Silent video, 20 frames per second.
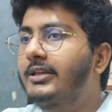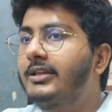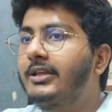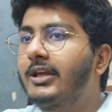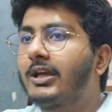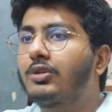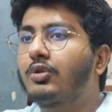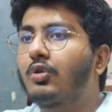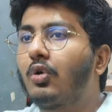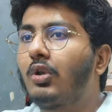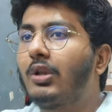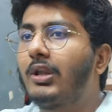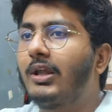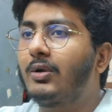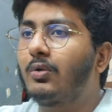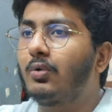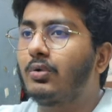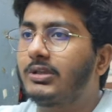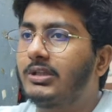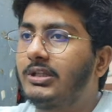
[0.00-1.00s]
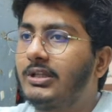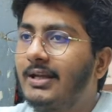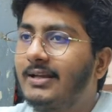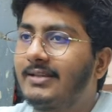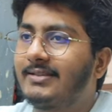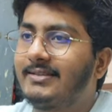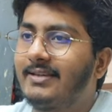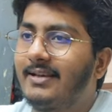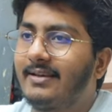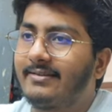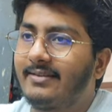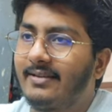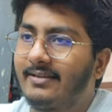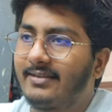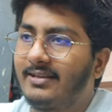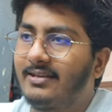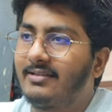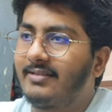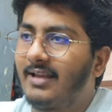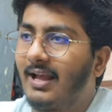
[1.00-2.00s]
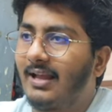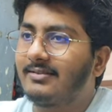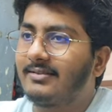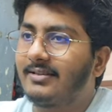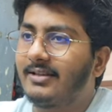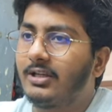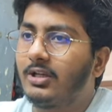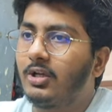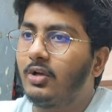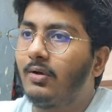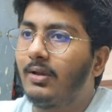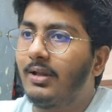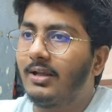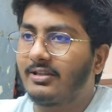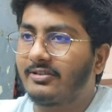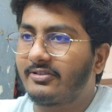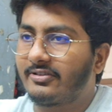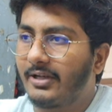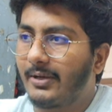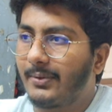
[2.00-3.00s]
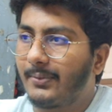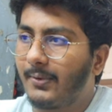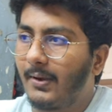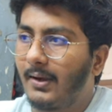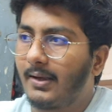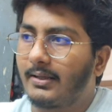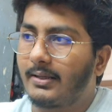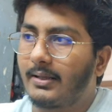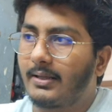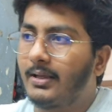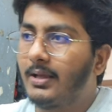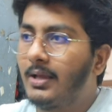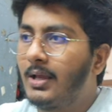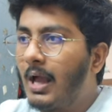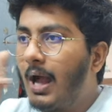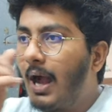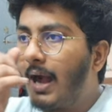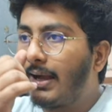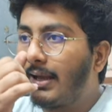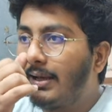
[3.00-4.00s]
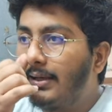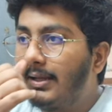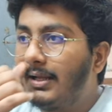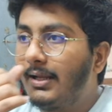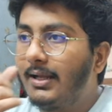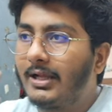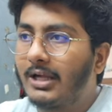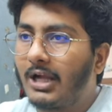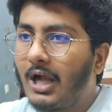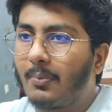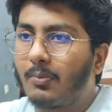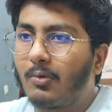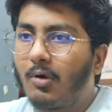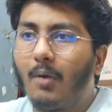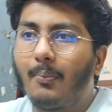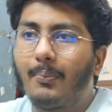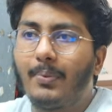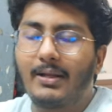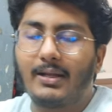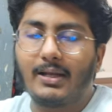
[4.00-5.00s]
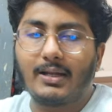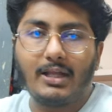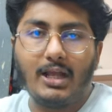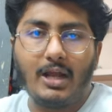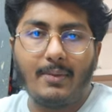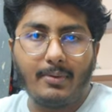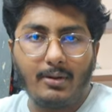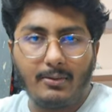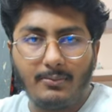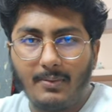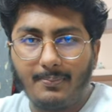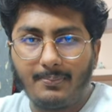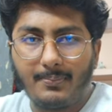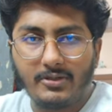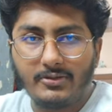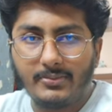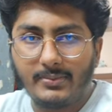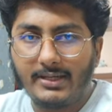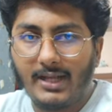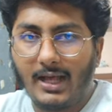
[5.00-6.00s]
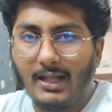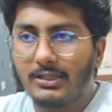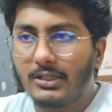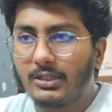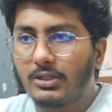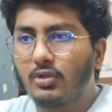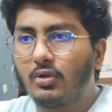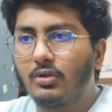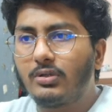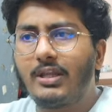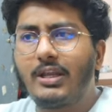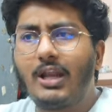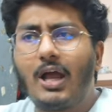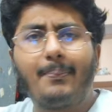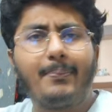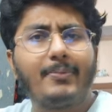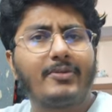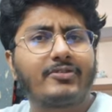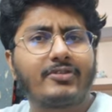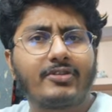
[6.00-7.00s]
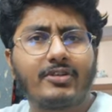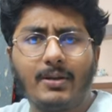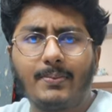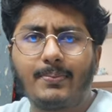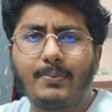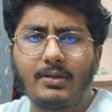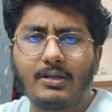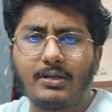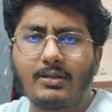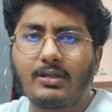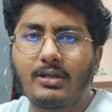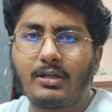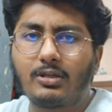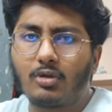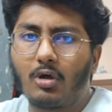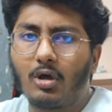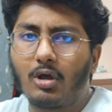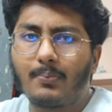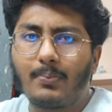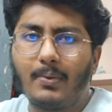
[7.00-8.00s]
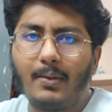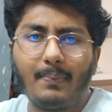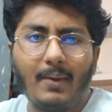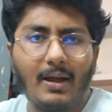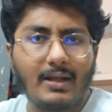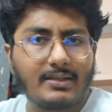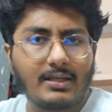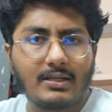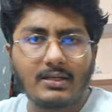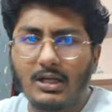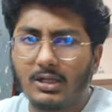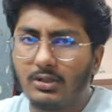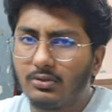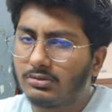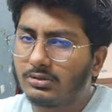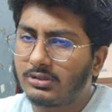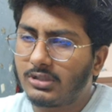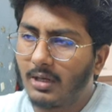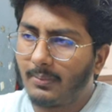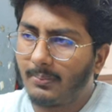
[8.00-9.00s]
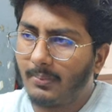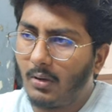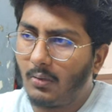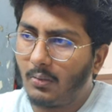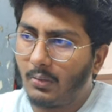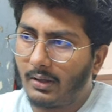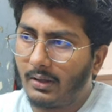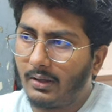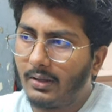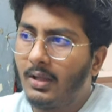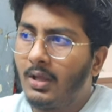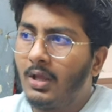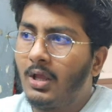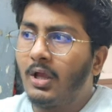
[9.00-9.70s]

ये दो लिंक होती हैं एक सी एस एस की स्टाइल सीट की और एक स्क्रिप्ट फाइल की अगर ये लिंक आप कॉपी करके अपने वेब पेज में डाल देते हो देन आप स्क्रिप्ट के तौर पे पाइथन का यूज कर पाओगे